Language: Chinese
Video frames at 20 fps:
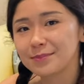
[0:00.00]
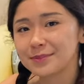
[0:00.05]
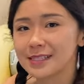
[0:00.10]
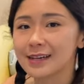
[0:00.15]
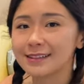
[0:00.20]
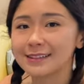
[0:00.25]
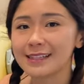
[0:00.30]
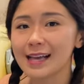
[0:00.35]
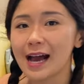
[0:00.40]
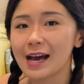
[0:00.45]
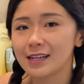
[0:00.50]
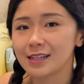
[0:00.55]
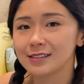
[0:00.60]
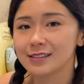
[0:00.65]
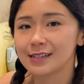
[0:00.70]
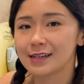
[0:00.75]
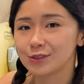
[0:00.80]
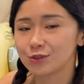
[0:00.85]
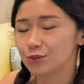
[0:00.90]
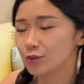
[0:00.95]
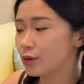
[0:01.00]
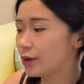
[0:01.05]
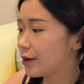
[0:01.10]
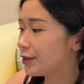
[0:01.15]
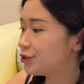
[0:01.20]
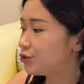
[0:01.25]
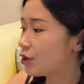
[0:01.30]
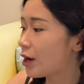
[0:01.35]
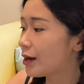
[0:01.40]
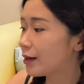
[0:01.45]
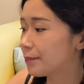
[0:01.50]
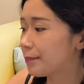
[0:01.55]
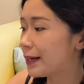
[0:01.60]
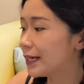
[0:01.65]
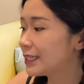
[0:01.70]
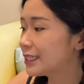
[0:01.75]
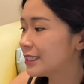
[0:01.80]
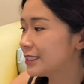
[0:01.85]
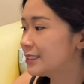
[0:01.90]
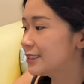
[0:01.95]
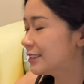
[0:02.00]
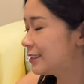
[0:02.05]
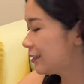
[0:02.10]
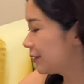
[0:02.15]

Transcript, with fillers: 比较大的，叫做 chalk bucket，